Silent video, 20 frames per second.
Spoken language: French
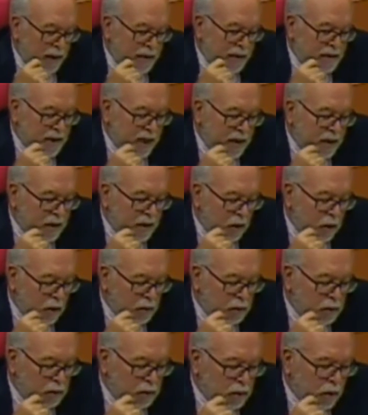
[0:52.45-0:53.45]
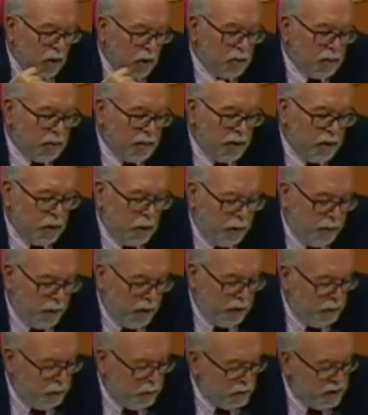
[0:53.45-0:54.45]
parisienne en une grande
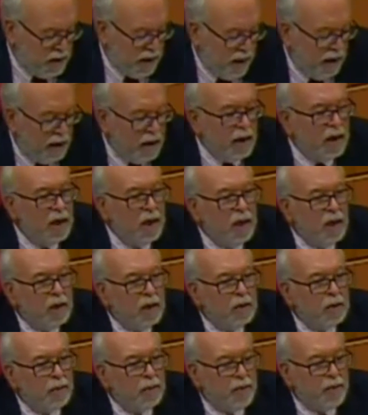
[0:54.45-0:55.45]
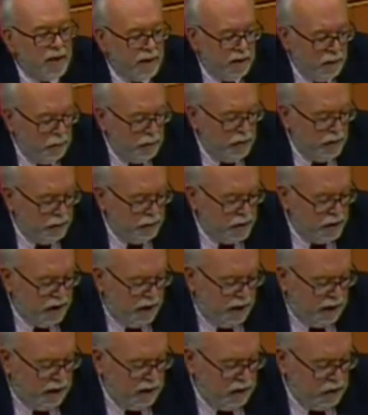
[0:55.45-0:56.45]
métropole mondiale du XXIe
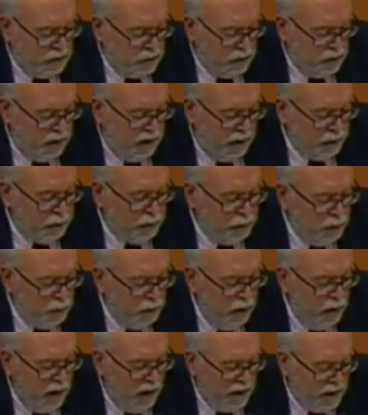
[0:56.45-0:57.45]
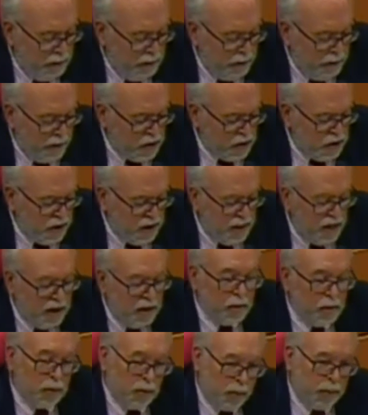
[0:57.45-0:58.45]
siècle. Cela fut
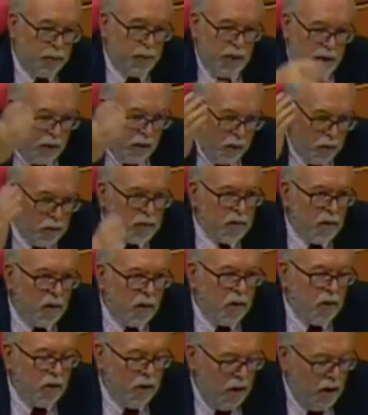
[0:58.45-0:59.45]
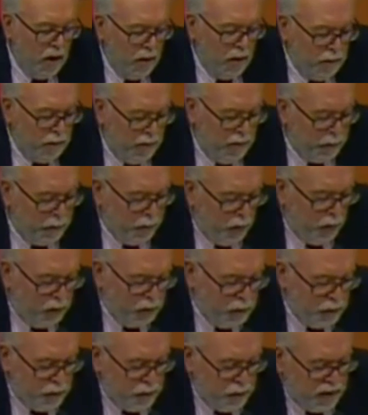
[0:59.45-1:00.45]
imaginé depuis longtemps mais
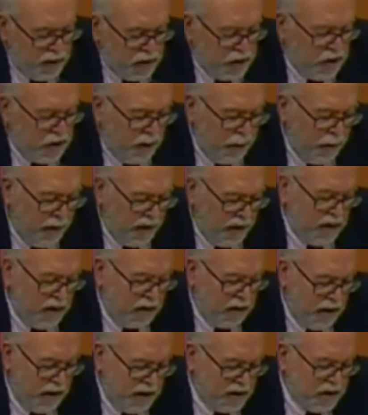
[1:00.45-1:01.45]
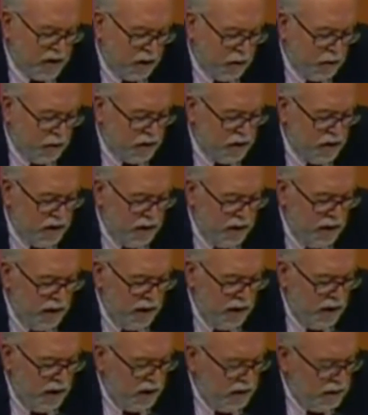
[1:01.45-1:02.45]
promu déjà par Nicolas Sarkozy
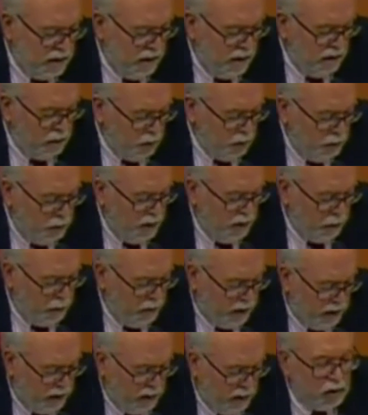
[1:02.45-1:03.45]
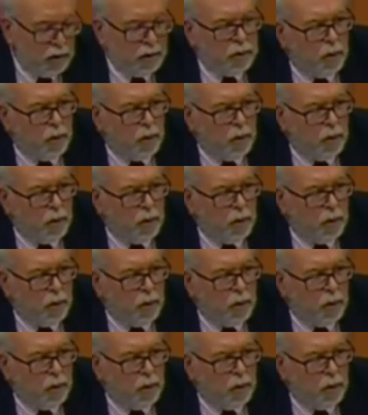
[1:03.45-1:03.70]
dès 2008.